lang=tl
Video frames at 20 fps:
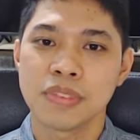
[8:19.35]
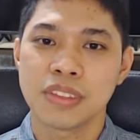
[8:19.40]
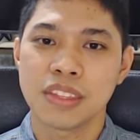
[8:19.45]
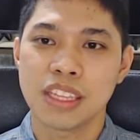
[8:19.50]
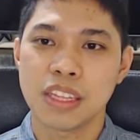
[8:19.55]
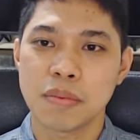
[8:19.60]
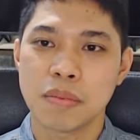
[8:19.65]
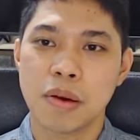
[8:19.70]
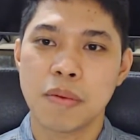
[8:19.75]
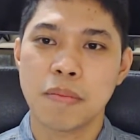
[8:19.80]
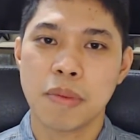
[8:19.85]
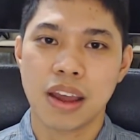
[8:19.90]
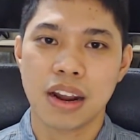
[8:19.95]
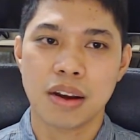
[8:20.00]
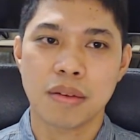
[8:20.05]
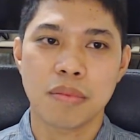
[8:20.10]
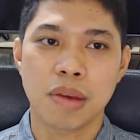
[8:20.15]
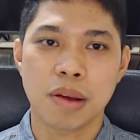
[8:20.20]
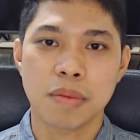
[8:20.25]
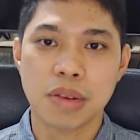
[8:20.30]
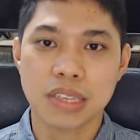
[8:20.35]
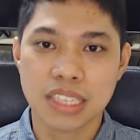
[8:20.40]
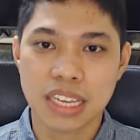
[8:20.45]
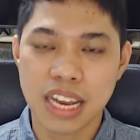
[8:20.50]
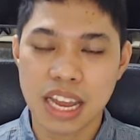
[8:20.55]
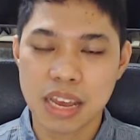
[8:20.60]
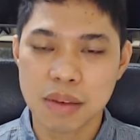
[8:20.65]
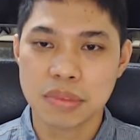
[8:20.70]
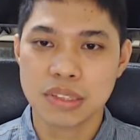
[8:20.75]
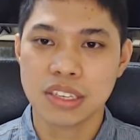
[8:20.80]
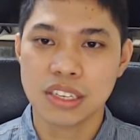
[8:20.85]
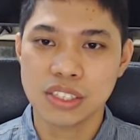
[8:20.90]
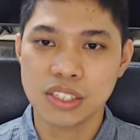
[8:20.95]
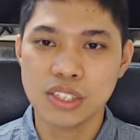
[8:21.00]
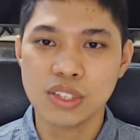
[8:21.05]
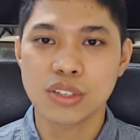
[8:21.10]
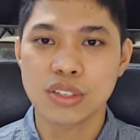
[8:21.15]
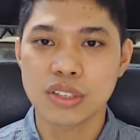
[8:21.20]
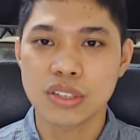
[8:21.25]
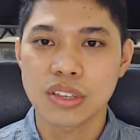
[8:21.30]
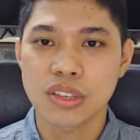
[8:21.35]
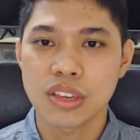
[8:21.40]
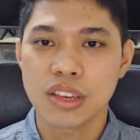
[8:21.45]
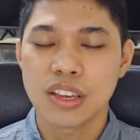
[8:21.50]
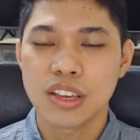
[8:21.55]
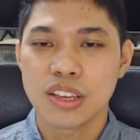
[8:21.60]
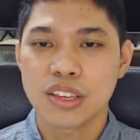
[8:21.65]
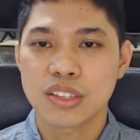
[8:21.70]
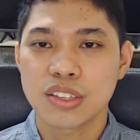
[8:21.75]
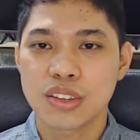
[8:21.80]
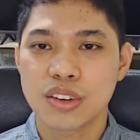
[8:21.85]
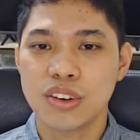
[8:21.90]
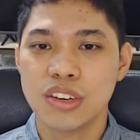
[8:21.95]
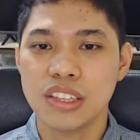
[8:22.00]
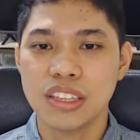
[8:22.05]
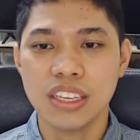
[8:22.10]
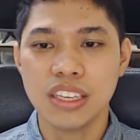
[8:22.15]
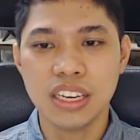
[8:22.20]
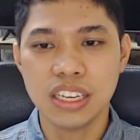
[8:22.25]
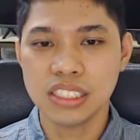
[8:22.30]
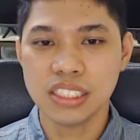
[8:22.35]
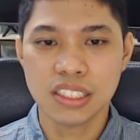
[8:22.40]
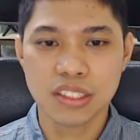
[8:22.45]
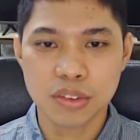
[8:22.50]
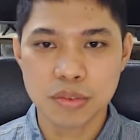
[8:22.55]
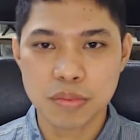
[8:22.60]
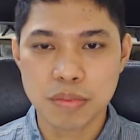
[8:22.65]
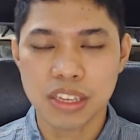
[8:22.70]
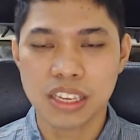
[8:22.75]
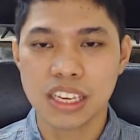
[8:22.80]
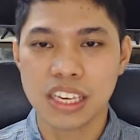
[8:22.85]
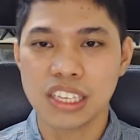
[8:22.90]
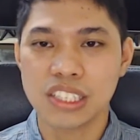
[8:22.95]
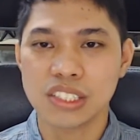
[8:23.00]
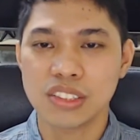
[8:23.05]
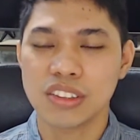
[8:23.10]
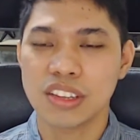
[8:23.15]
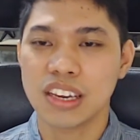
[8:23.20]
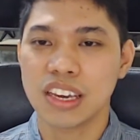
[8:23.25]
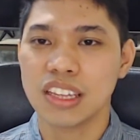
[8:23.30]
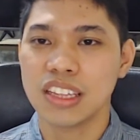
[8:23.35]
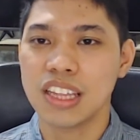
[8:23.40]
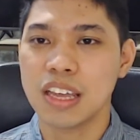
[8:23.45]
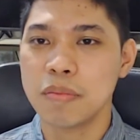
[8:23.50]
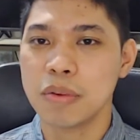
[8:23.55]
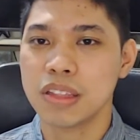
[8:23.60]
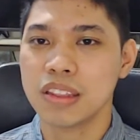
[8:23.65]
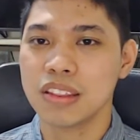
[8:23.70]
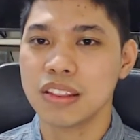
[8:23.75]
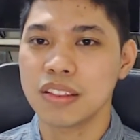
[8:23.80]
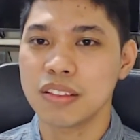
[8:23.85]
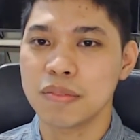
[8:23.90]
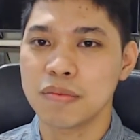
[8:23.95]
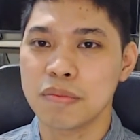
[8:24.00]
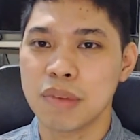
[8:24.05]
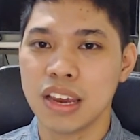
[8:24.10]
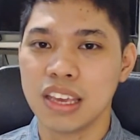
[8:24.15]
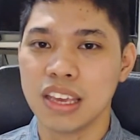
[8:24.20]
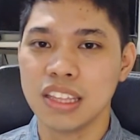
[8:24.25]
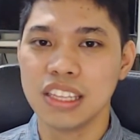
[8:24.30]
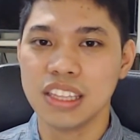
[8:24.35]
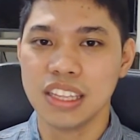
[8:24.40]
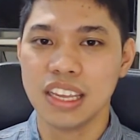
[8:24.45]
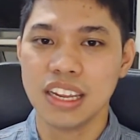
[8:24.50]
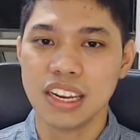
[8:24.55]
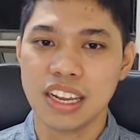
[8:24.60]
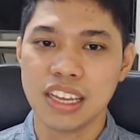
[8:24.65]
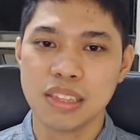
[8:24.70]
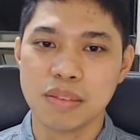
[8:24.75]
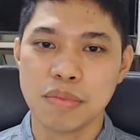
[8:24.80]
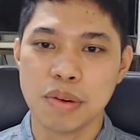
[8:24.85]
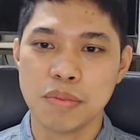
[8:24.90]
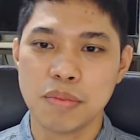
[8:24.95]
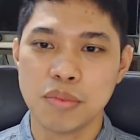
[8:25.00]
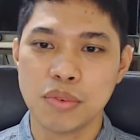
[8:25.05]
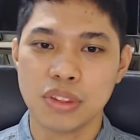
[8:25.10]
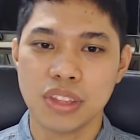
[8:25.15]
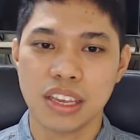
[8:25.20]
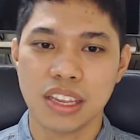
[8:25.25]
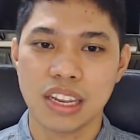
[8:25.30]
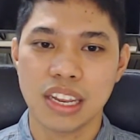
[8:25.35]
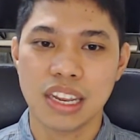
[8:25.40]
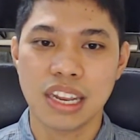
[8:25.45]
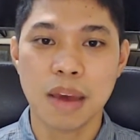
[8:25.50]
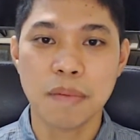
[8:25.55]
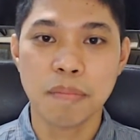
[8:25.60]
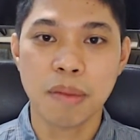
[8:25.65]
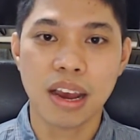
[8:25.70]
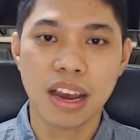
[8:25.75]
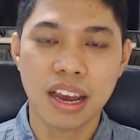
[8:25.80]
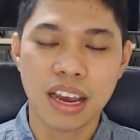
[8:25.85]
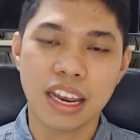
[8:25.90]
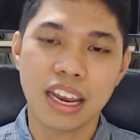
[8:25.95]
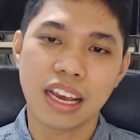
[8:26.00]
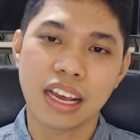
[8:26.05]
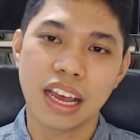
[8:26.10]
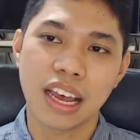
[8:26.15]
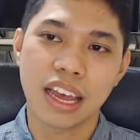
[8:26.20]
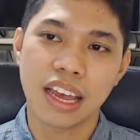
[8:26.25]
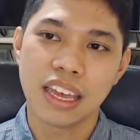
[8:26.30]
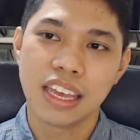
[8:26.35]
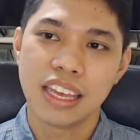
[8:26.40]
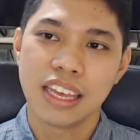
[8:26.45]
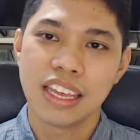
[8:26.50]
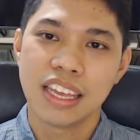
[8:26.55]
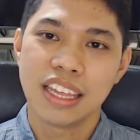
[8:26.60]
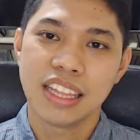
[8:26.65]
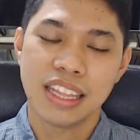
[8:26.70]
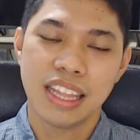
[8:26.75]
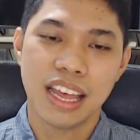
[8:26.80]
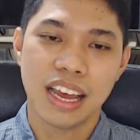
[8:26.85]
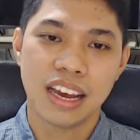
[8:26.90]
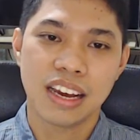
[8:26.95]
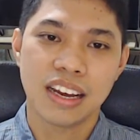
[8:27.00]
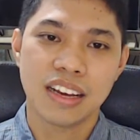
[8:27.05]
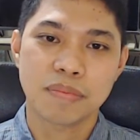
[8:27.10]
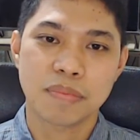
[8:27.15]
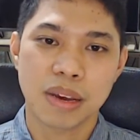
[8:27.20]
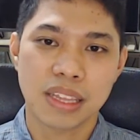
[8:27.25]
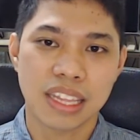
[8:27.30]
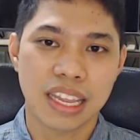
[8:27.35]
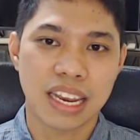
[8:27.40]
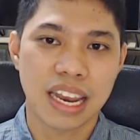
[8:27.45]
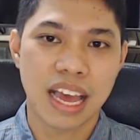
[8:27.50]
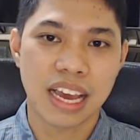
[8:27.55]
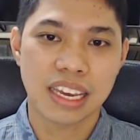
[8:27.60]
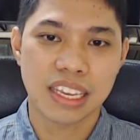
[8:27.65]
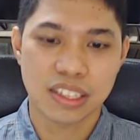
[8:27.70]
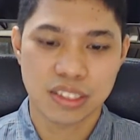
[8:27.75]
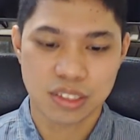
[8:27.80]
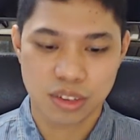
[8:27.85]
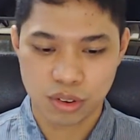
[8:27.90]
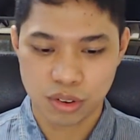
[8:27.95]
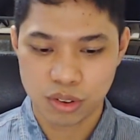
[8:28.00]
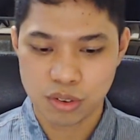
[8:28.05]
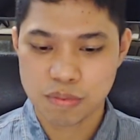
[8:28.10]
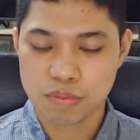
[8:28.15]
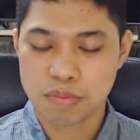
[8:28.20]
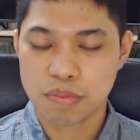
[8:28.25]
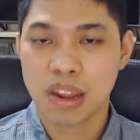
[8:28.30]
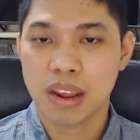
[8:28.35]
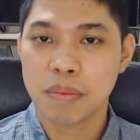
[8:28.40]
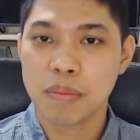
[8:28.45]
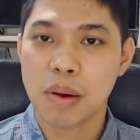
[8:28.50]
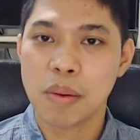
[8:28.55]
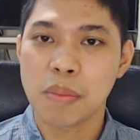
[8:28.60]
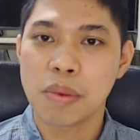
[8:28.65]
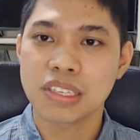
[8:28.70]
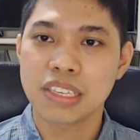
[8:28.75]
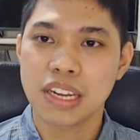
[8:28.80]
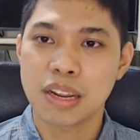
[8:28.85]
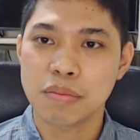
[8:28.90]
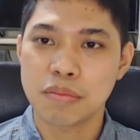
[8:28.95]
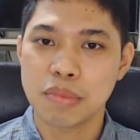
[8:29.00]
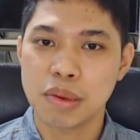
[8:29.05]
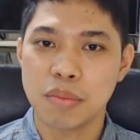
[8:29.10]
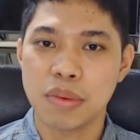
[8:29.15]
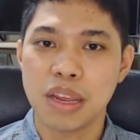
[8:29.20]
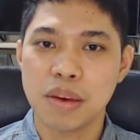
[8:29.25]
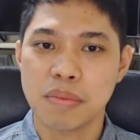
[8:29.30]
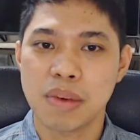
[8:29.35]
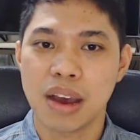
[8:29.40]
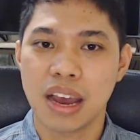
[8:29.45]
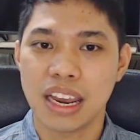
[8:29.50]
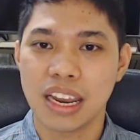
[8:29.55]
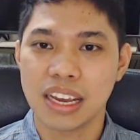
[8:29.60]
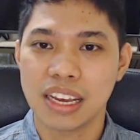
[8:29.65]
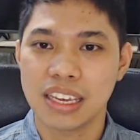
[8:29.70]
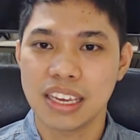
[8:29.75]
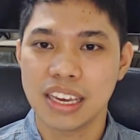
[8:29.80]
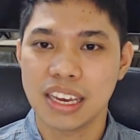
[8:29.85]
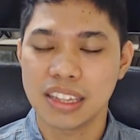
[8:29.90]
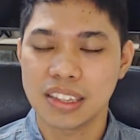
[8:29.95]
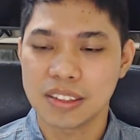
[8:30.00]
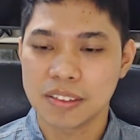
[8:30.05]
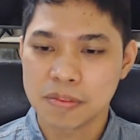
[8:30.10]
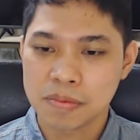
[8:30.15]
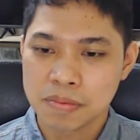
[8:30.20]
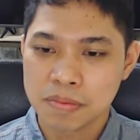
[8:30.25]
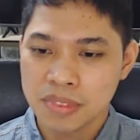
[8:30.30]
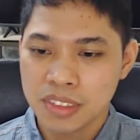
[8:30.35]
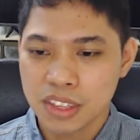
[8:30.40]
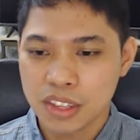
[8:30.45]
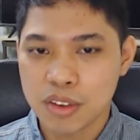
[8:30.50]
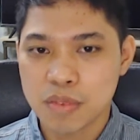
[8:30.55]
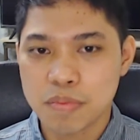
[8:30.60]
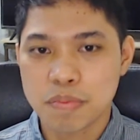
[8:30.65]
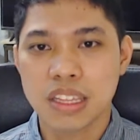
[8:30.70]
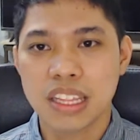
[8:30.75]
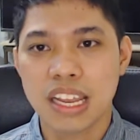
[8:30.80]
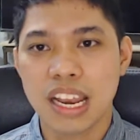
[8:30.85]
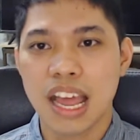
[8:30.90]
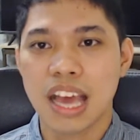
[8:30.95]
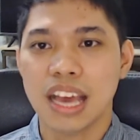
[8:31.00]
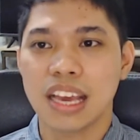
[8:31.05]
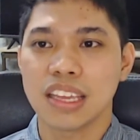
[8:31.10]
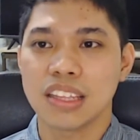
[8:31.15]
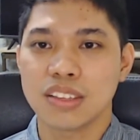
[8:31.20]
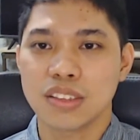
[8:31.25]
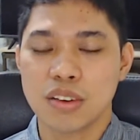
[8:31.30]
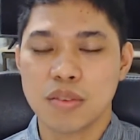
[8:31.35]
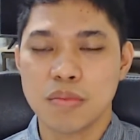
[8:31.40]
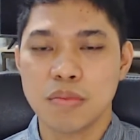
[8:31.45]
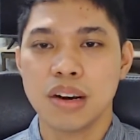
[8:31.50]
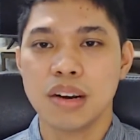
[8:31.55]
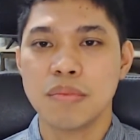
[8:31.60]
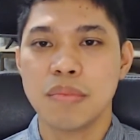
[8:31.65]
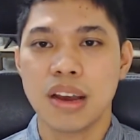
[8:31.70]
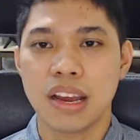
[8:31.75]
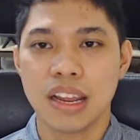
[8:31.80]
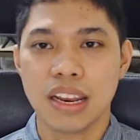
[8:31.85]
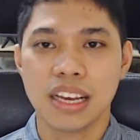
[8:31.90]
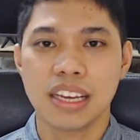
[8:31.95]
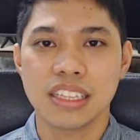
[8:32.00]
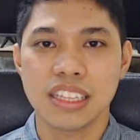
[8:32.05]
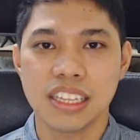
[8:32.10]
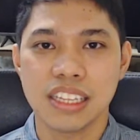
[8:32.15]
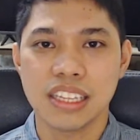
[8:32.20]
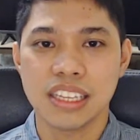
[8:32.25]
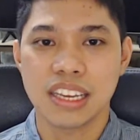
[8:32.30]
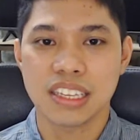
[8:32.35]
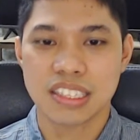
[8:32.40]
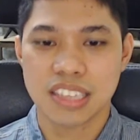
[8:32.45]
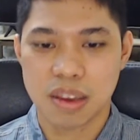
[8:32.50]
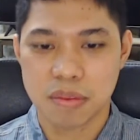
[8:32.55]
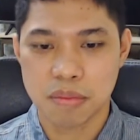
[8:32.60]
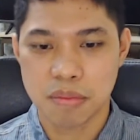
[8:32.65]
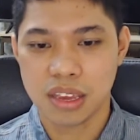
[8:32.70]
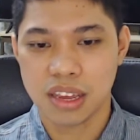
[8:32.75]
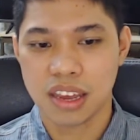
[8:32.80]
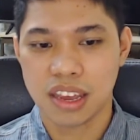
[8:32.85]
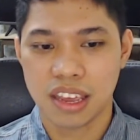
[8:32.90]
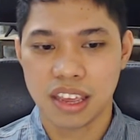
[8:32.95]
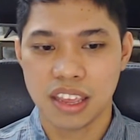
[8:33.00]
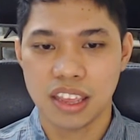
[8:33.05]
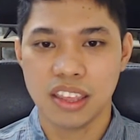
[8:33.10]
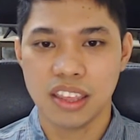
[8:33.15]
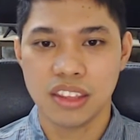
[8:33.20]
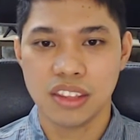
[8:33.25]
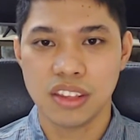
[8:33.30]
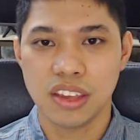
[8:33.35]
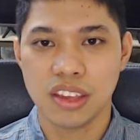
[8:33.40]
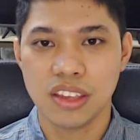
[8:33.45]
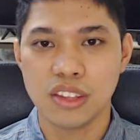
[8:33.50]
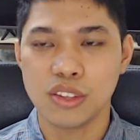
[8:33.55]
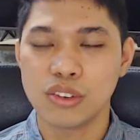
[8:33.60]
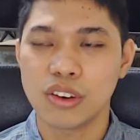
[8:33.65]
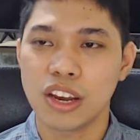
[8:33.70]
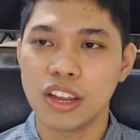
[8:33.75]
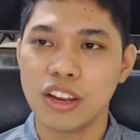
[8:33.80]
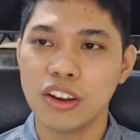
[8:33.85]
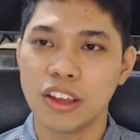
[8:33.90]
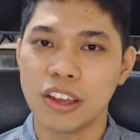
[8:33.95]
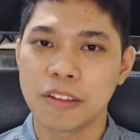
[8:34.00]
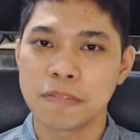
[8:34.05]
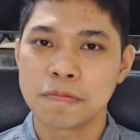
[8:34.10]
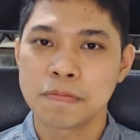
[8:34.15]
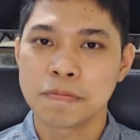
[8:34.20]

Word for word: 'Di ba? Para magpasalamat sa Diyos. So, hindi lang siya supplication. Kaya dapat maintindihan natin mabuti na napakahalaga ng panalangin. So, yung pagbabasa ng Biblia, mahalaga yan. Yung panalangin, sobrang mahalaga din yan. Sabi nga, ayan, yan yung ano eh,